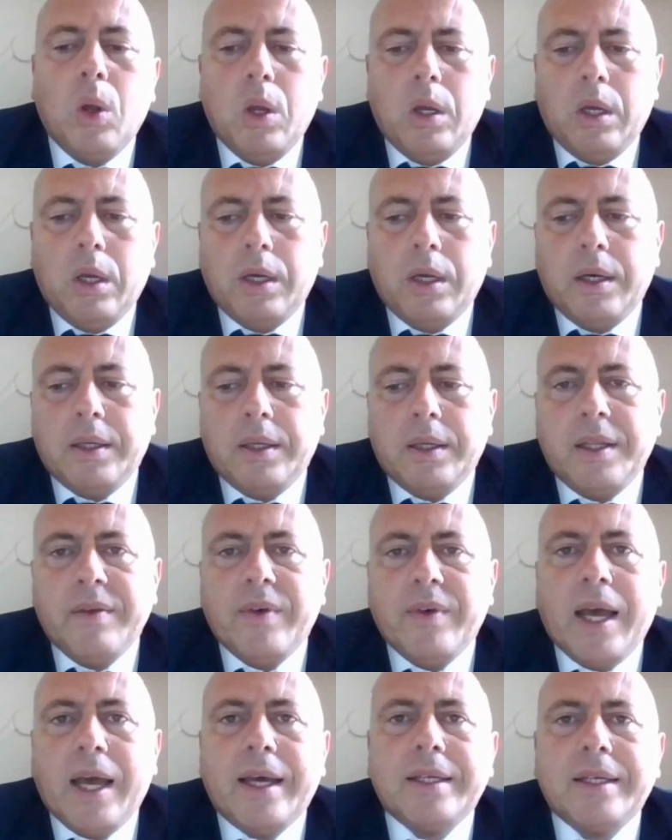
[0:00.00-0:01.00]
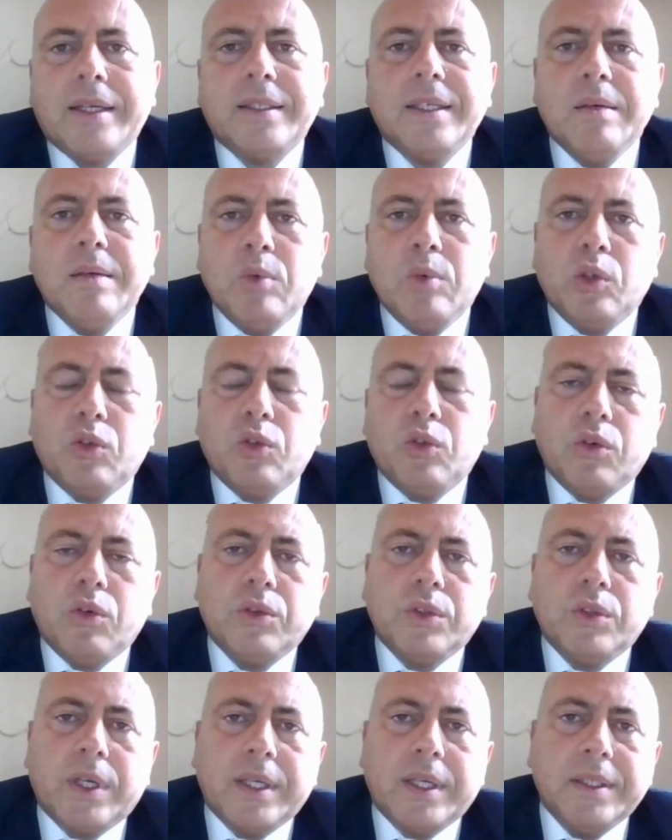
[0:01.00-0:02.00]
eh, diverse, molto
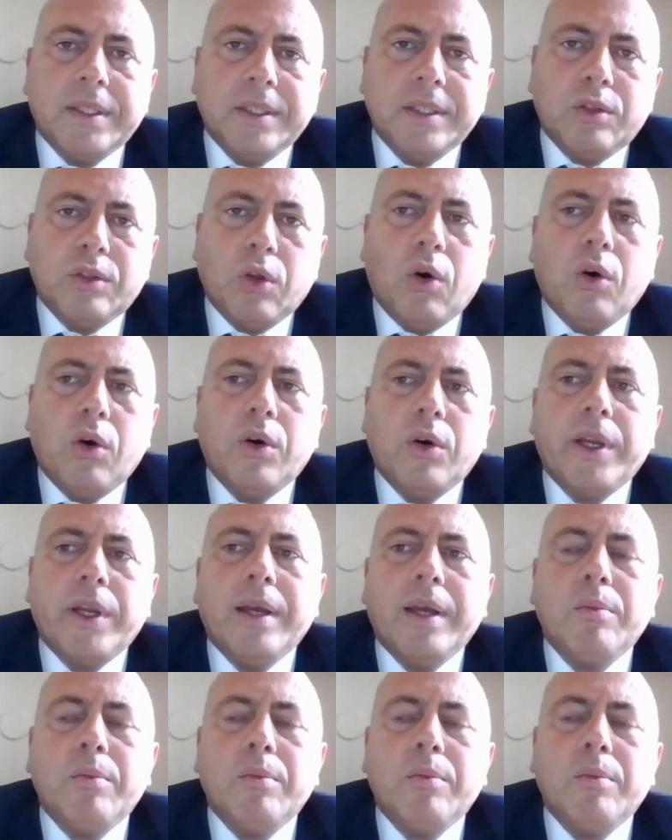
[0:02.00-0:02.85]
contraddittorie,